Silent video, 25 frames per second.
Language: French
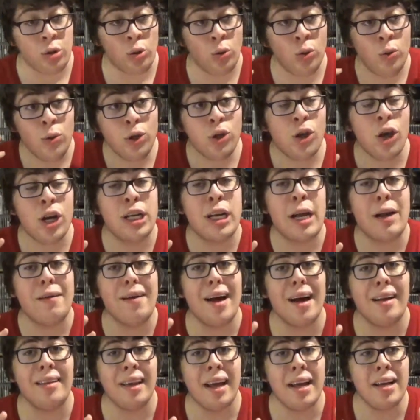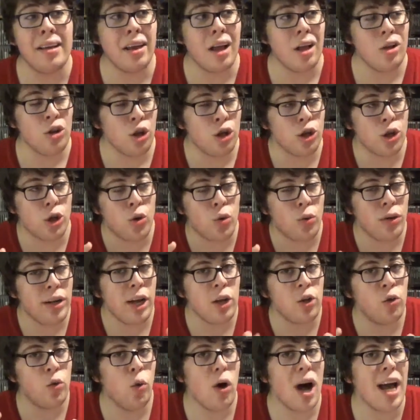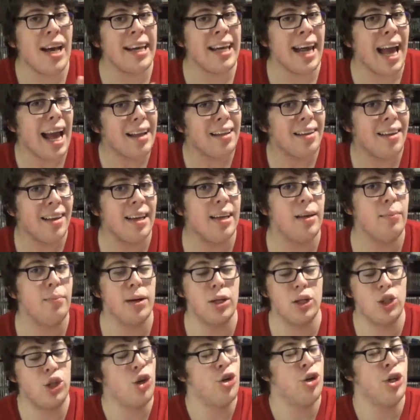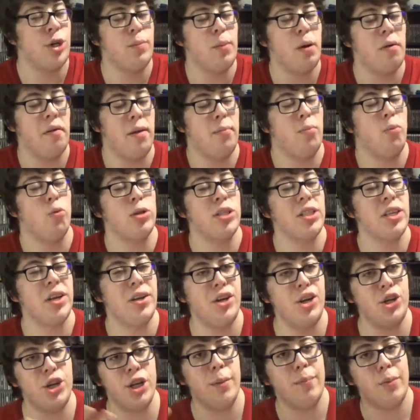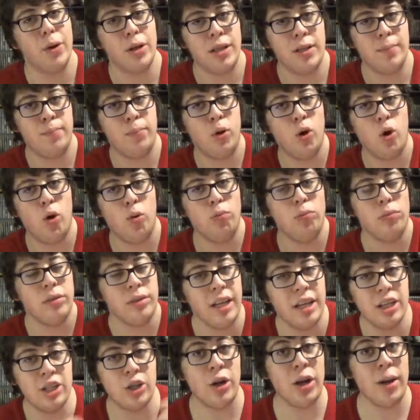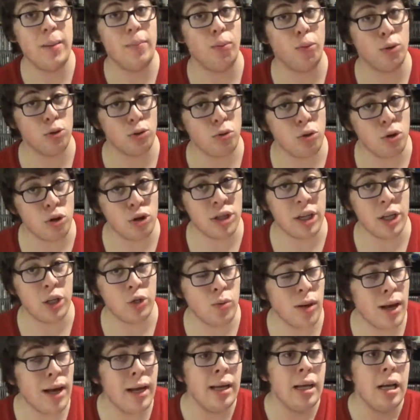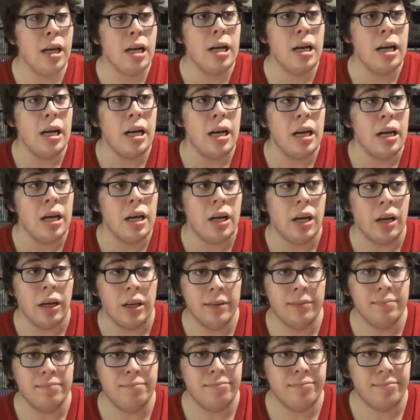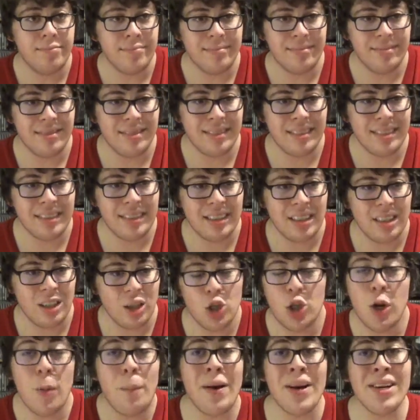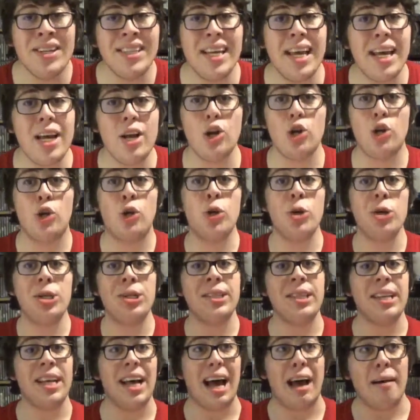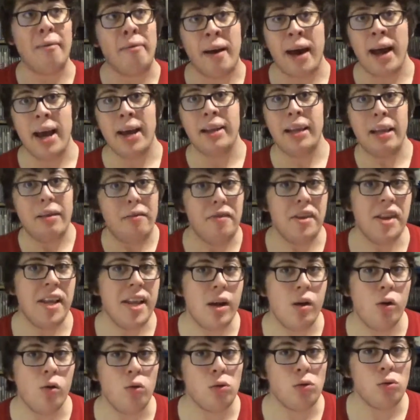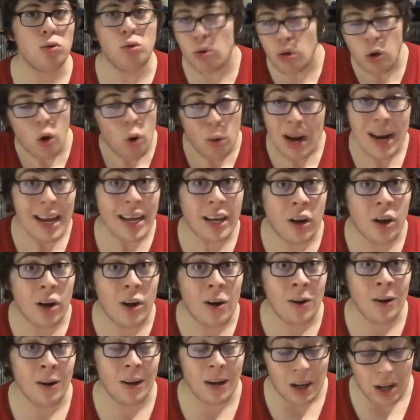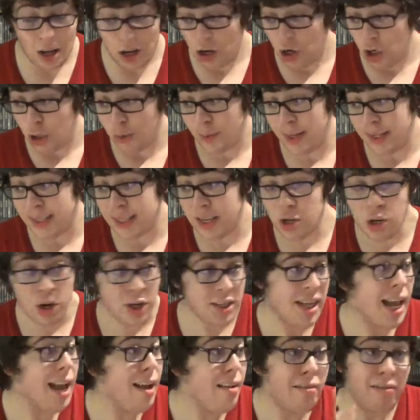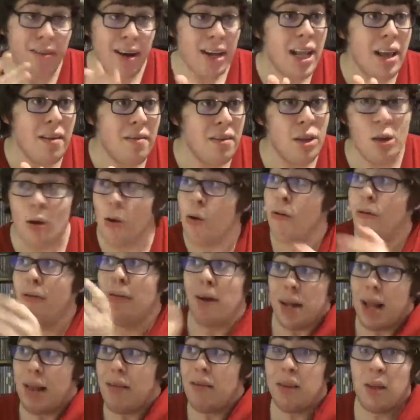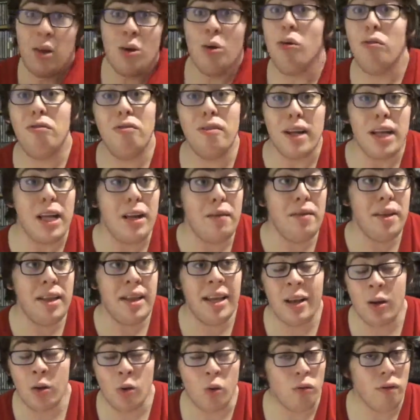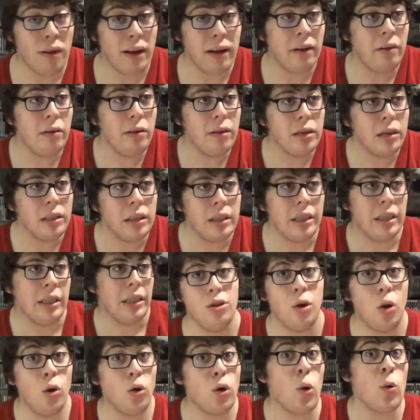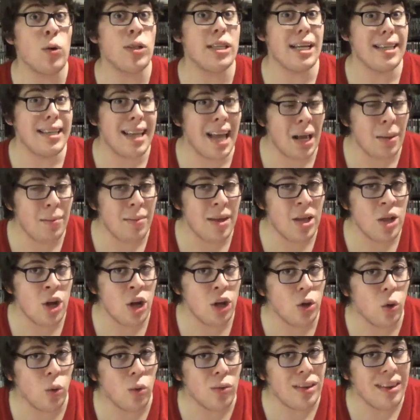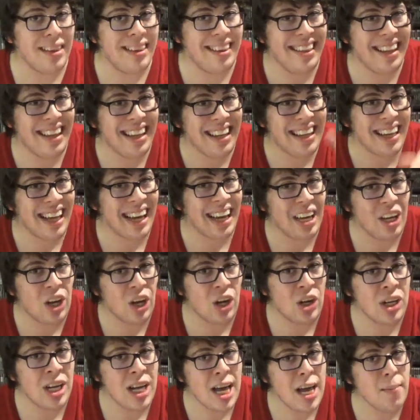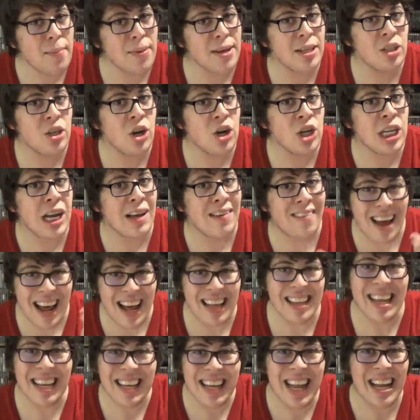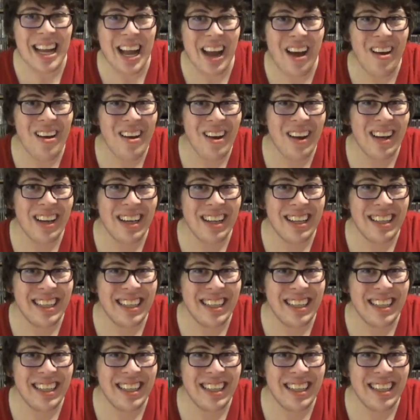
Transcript: tout ce que j'avais en tête de secondaire 3 à 4, parce que j'ai pas fait mon 5, je n'ai pas de diplôme, désolé pour ceux que je déçois. Euh, je pensais juste à faire des vidéos tout le long à l'école. Je pensais juste à faire des vidéos, faire des vidéos, faire des vidéos. Fait que là, donc on s'entend que mes notes ont dégringolé parce que j'avais la tête ailleurs.